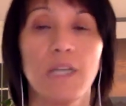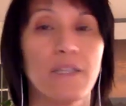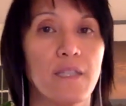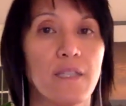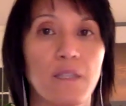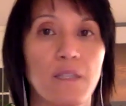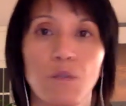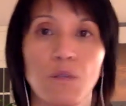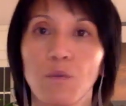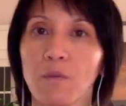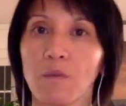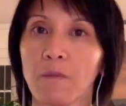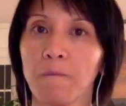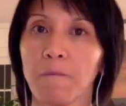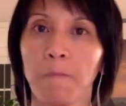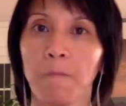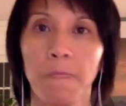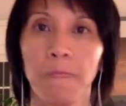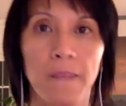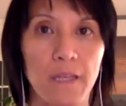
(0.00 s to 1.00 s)
Sinon,
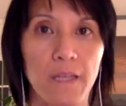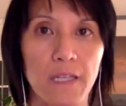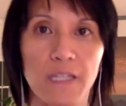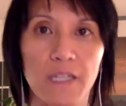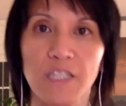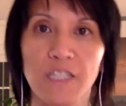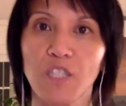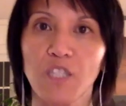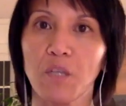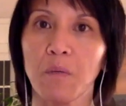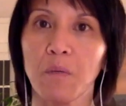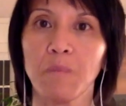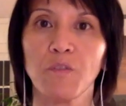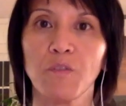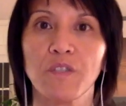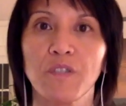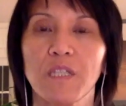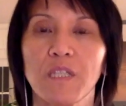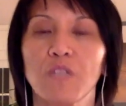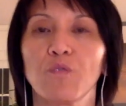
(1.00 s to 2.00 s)
il reste quand même
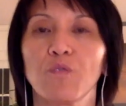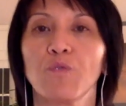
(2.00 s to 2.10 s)
dans sa